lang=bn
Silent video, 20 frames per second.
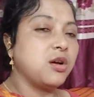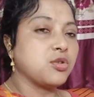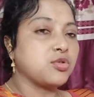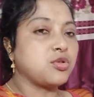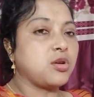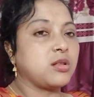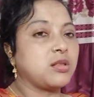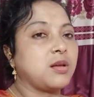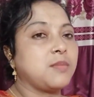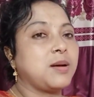
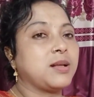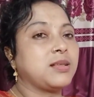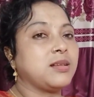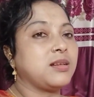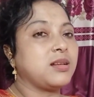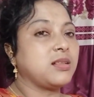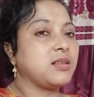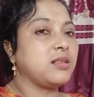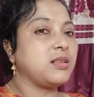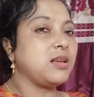সন্ধ্যা বাতি
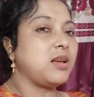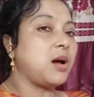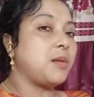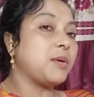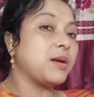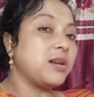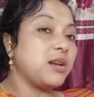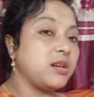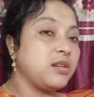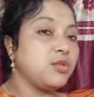টাতি দিয়ে
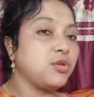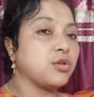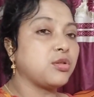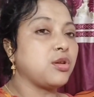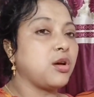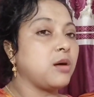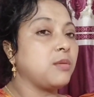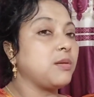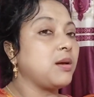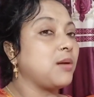আবার রেডি
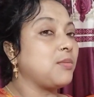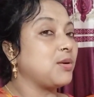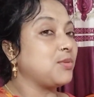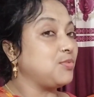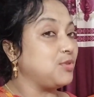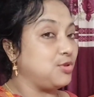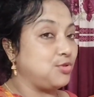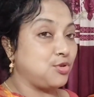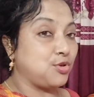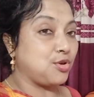হতে হবে
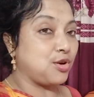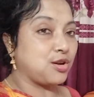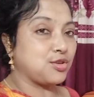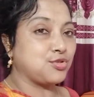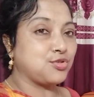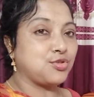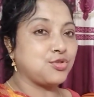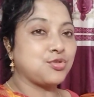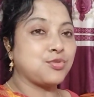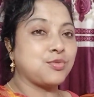আবার ভিডিও
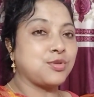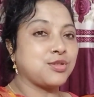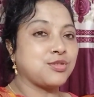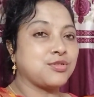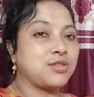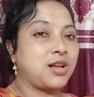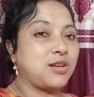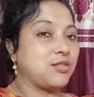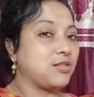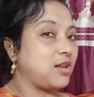করার জন্য তোমরা
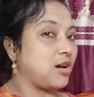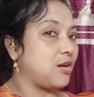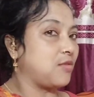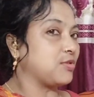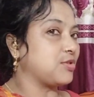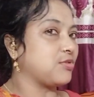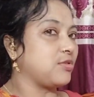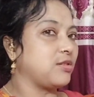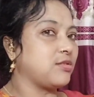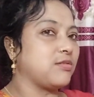তো জানে দেখা
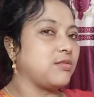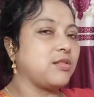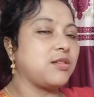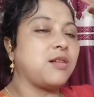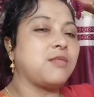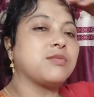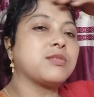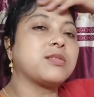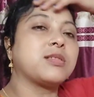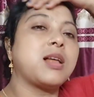চলে
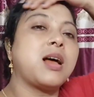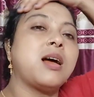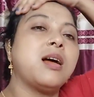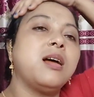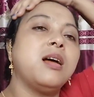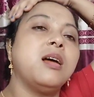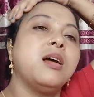টোলের অবস্থা